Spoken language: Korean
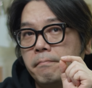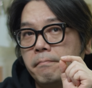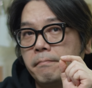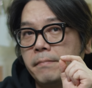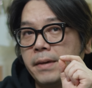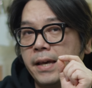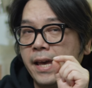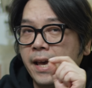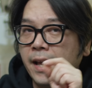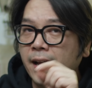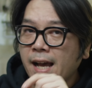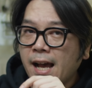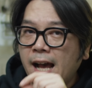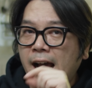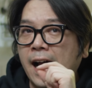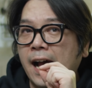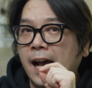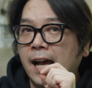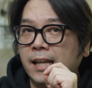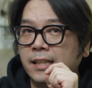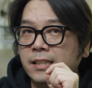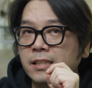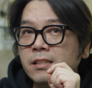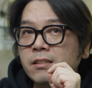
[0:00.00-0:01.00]

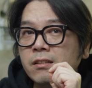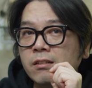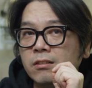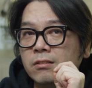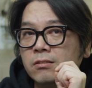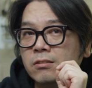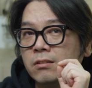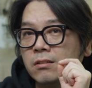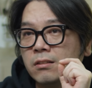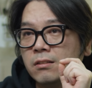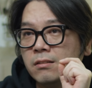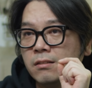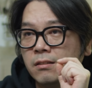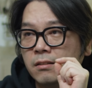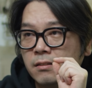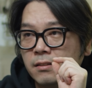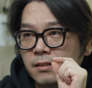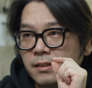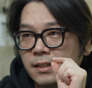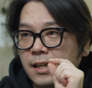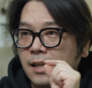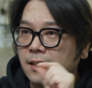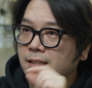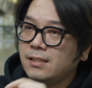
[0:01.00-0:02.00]
매가 아니어서
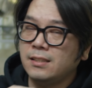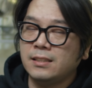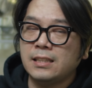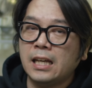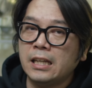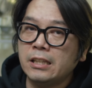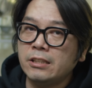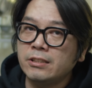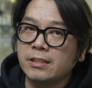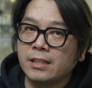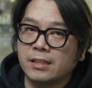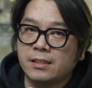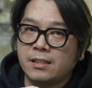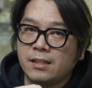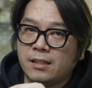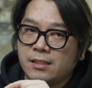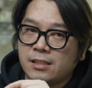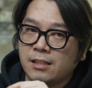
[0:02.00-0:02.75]
까치 따위한테